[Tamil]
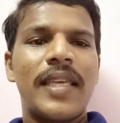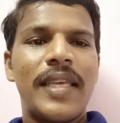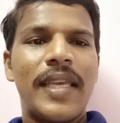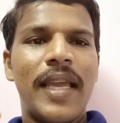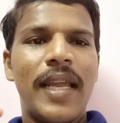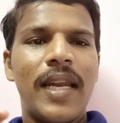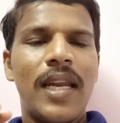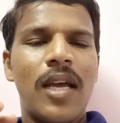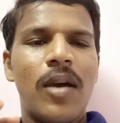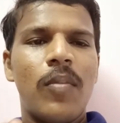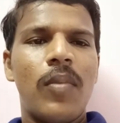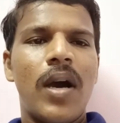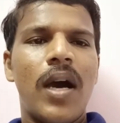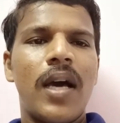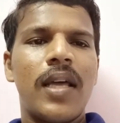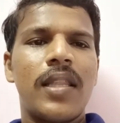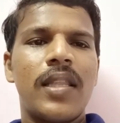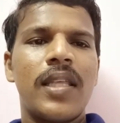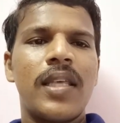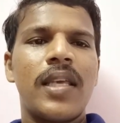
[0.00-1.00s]
என்ன
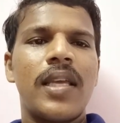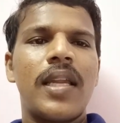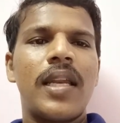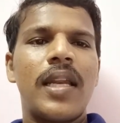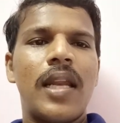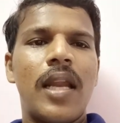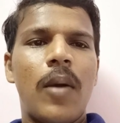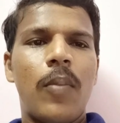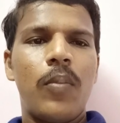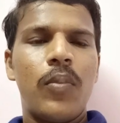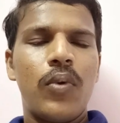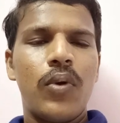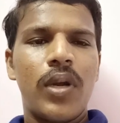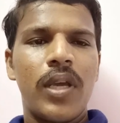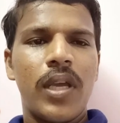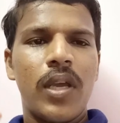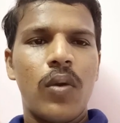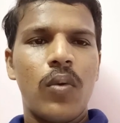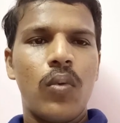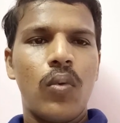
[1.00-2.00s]
மாதிரி
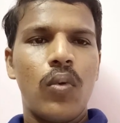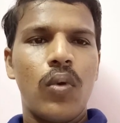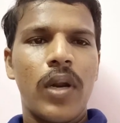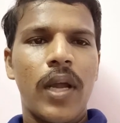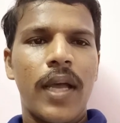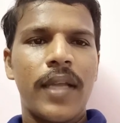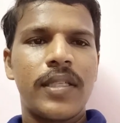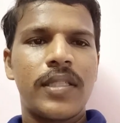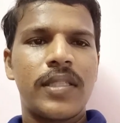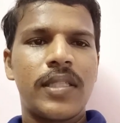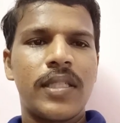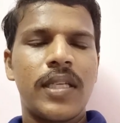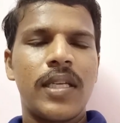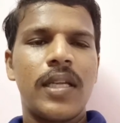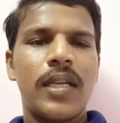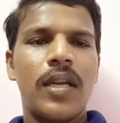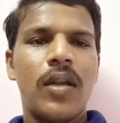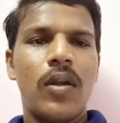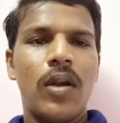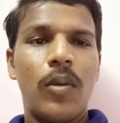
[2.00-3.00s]
நம்முடைய ஊராட்சி
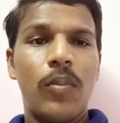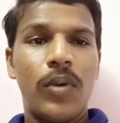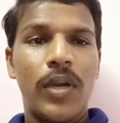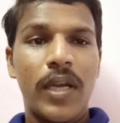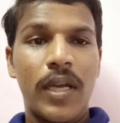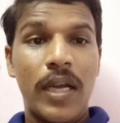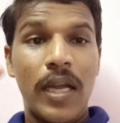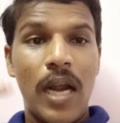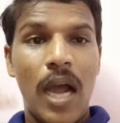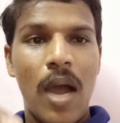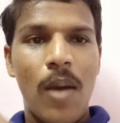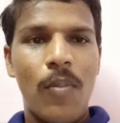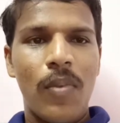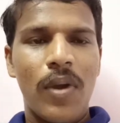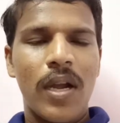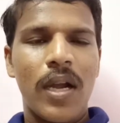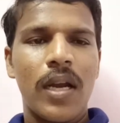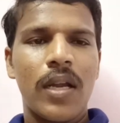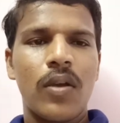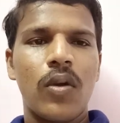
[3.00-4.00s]
நம்முடைய
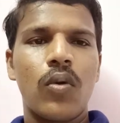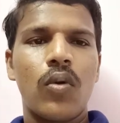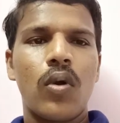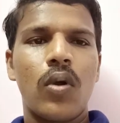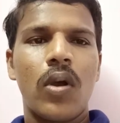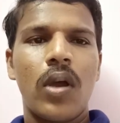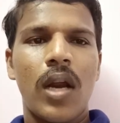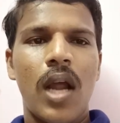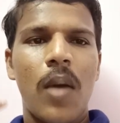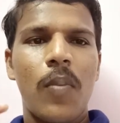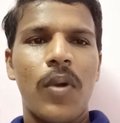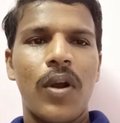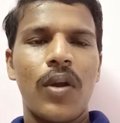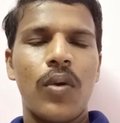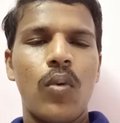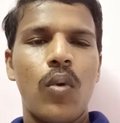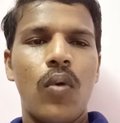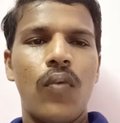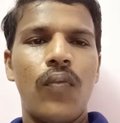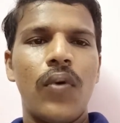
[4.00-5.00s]
கிராமங்களுக்கு
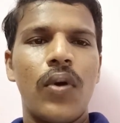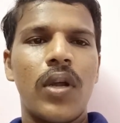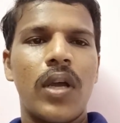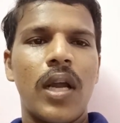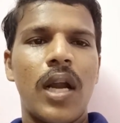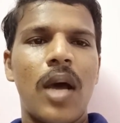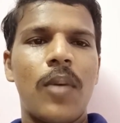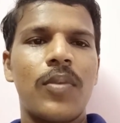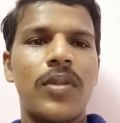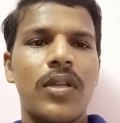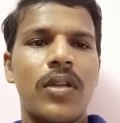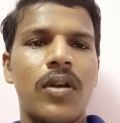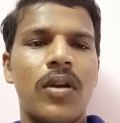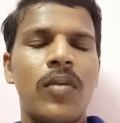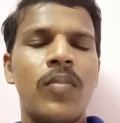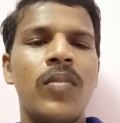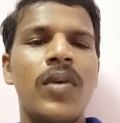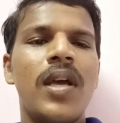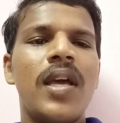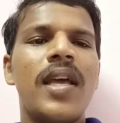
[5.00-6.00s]
குக்கிராமங்களுக்கு ஒவ்வொரு
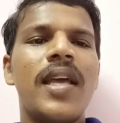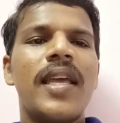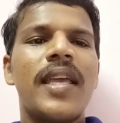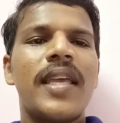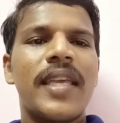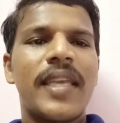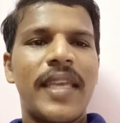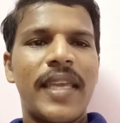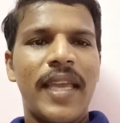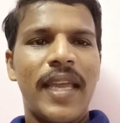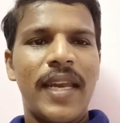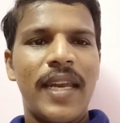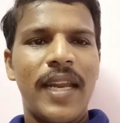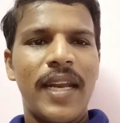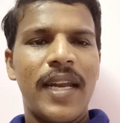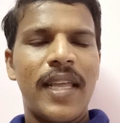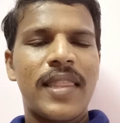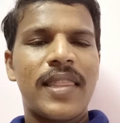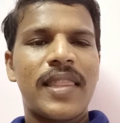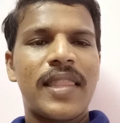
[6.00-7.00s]
கிராமத்திற்கும்
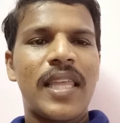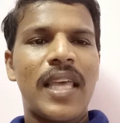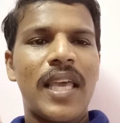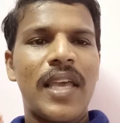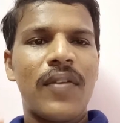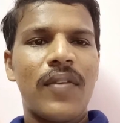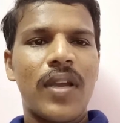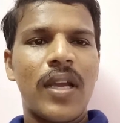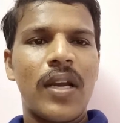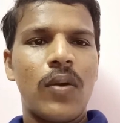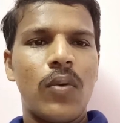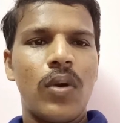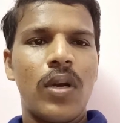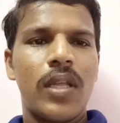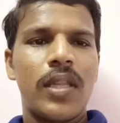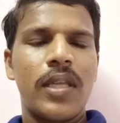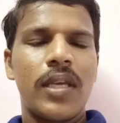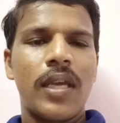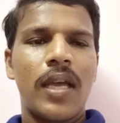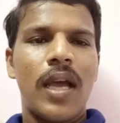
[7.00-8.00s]
என்னென்ன தேவைகள்
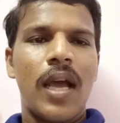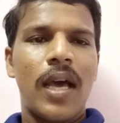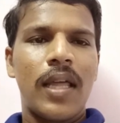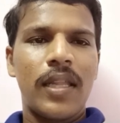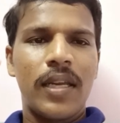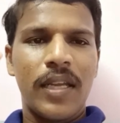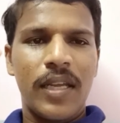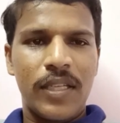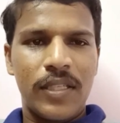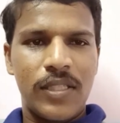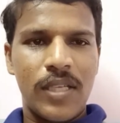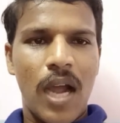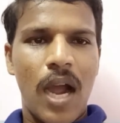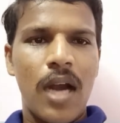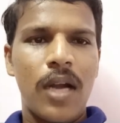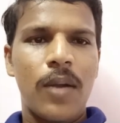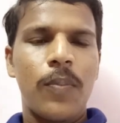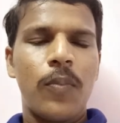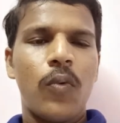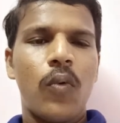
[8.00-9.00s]
உள்ளது அதை நீங்கள்
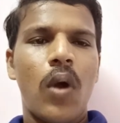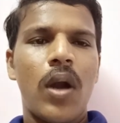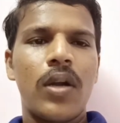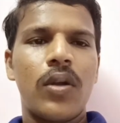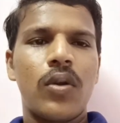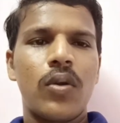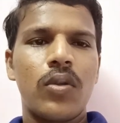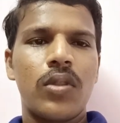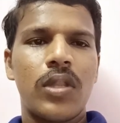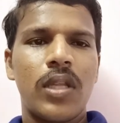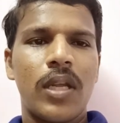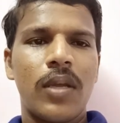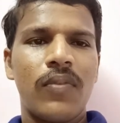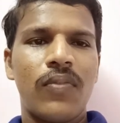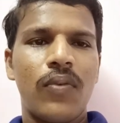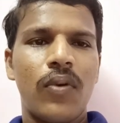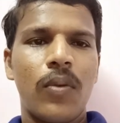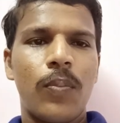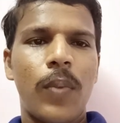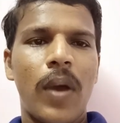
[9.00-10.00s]
சார்ட் ஒன் டூ த்ரீ
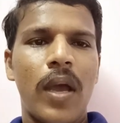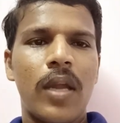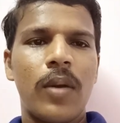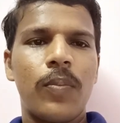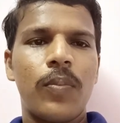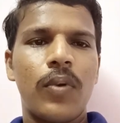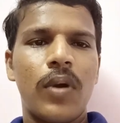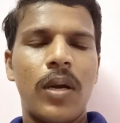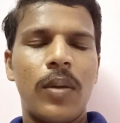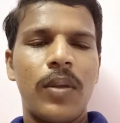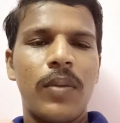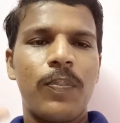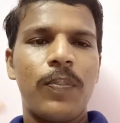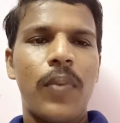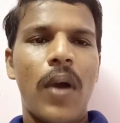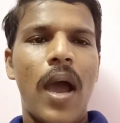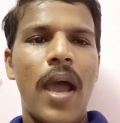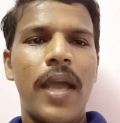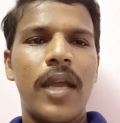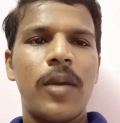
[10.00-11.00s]
ஃபோர் பாயிண்ட் அப்படி
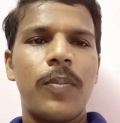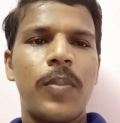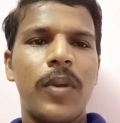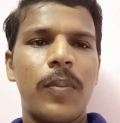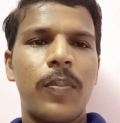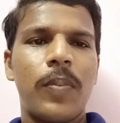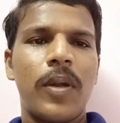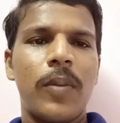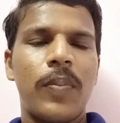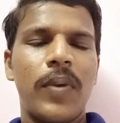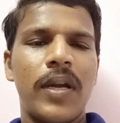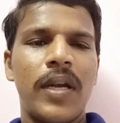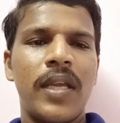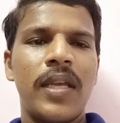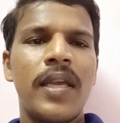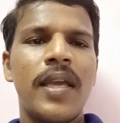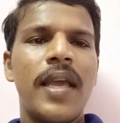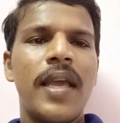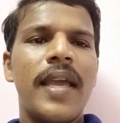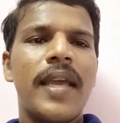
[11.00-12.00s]
பாயிண்ட் ப்ரிப்பேர் பண்ணி
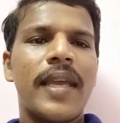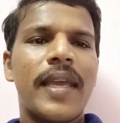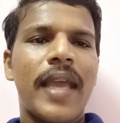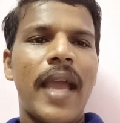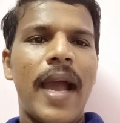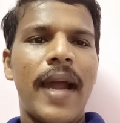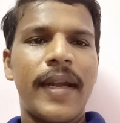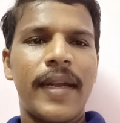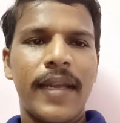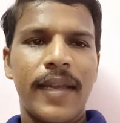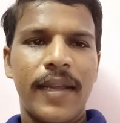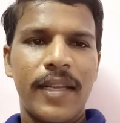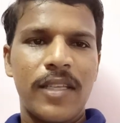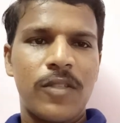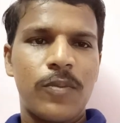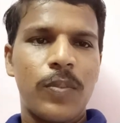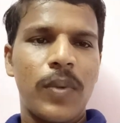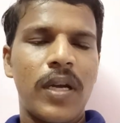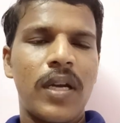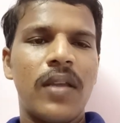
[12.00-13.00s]

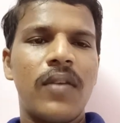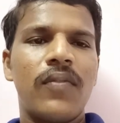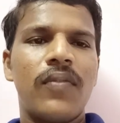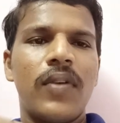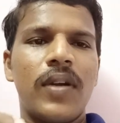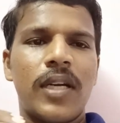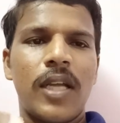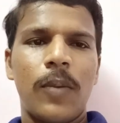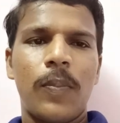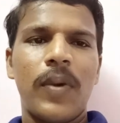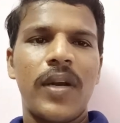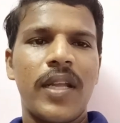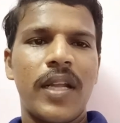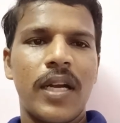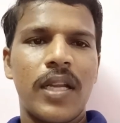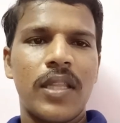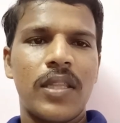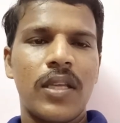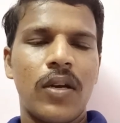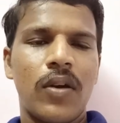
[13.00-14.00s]
கேட்டகரைஸ் பண்ணி ஃபில்டர் பண்ணி
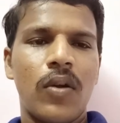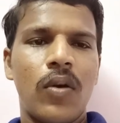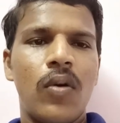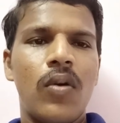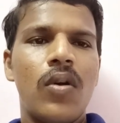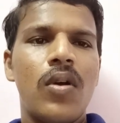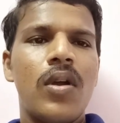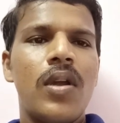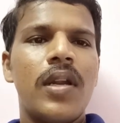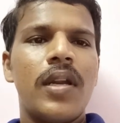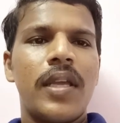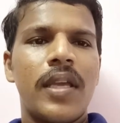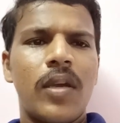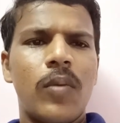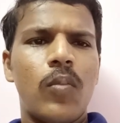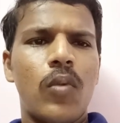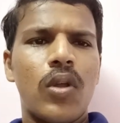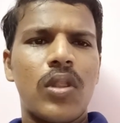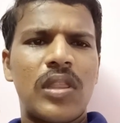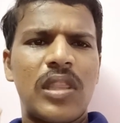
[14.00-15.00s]
எடுத்துடணும்
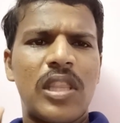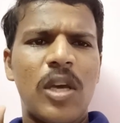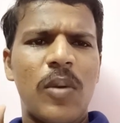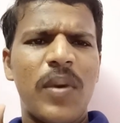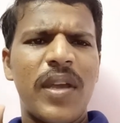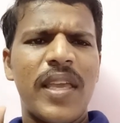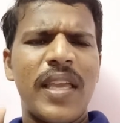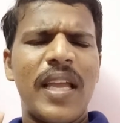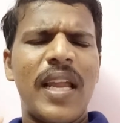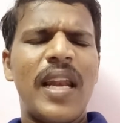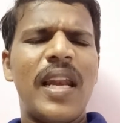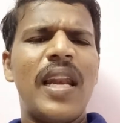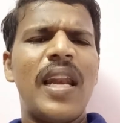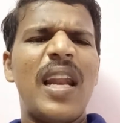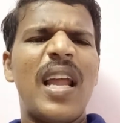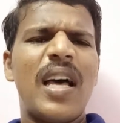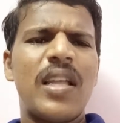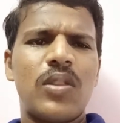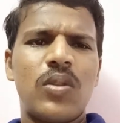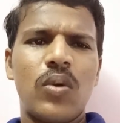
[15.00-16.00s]
நீங்கள் மொத்தமாக
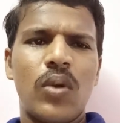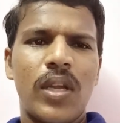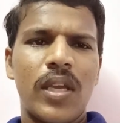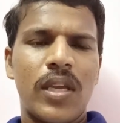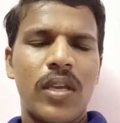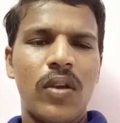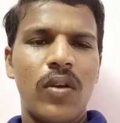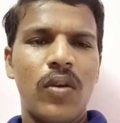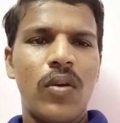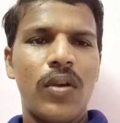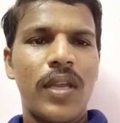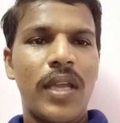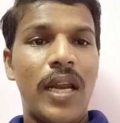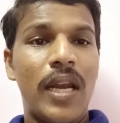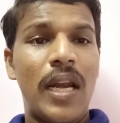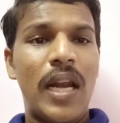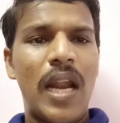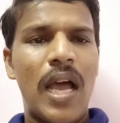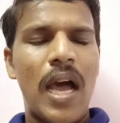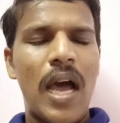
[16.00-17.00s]
எல்லா துறைக்கும்
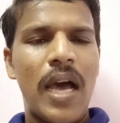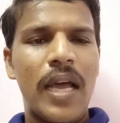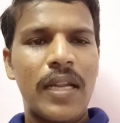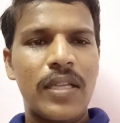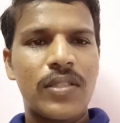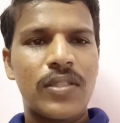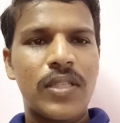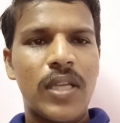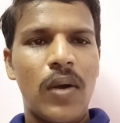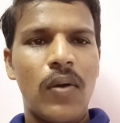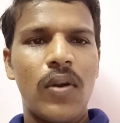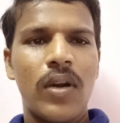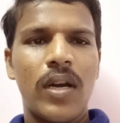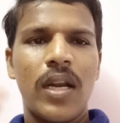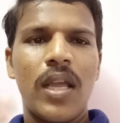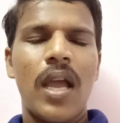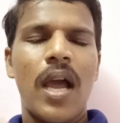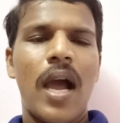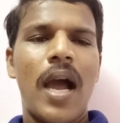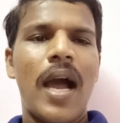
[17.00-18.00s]
எல்லா அரசு
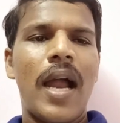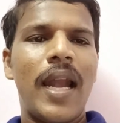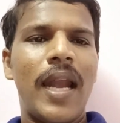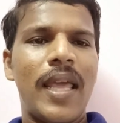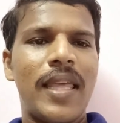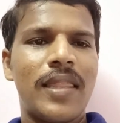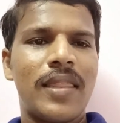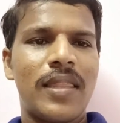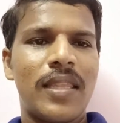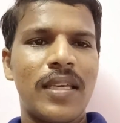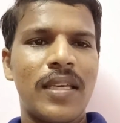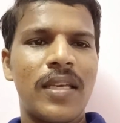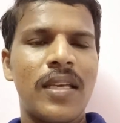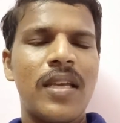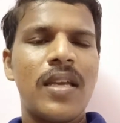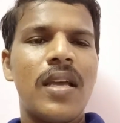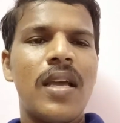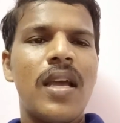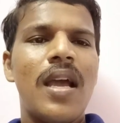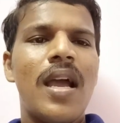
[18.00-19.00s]
அலுவலர்களையும் அழைத்து
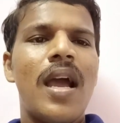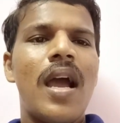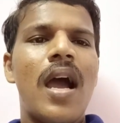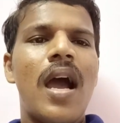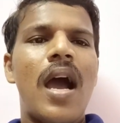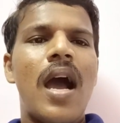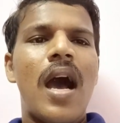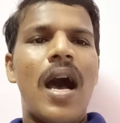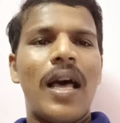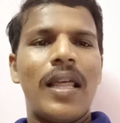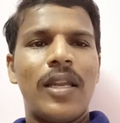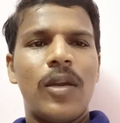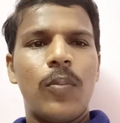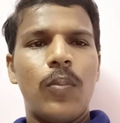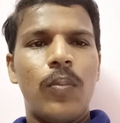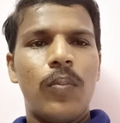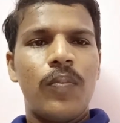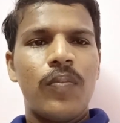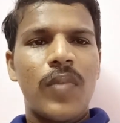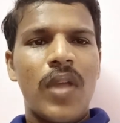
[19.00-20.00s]
அதில்
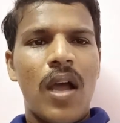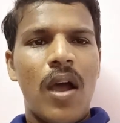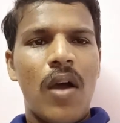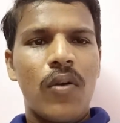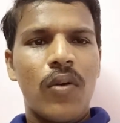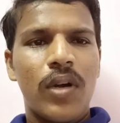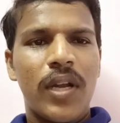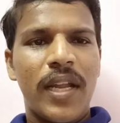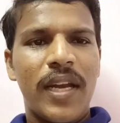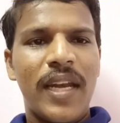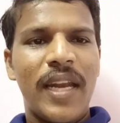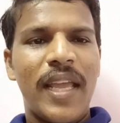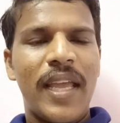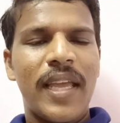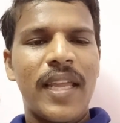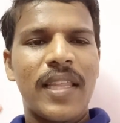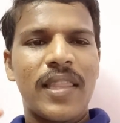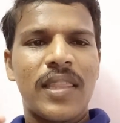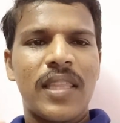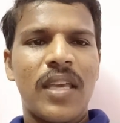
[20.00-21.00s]
அவங்களுடைய
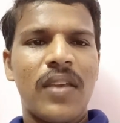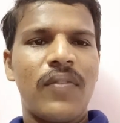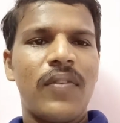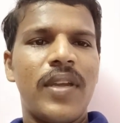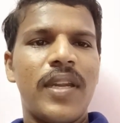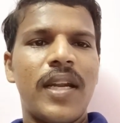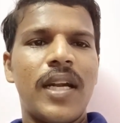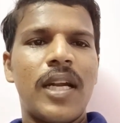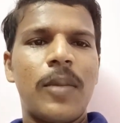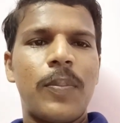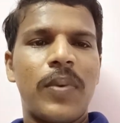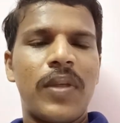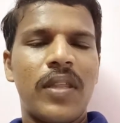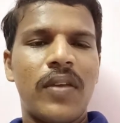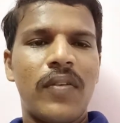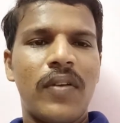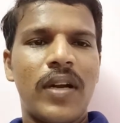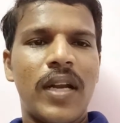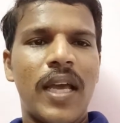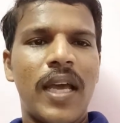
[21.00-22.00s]
நேரத்தை வீணடிப்பதை
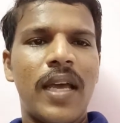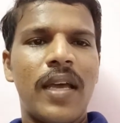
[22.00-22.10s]
விட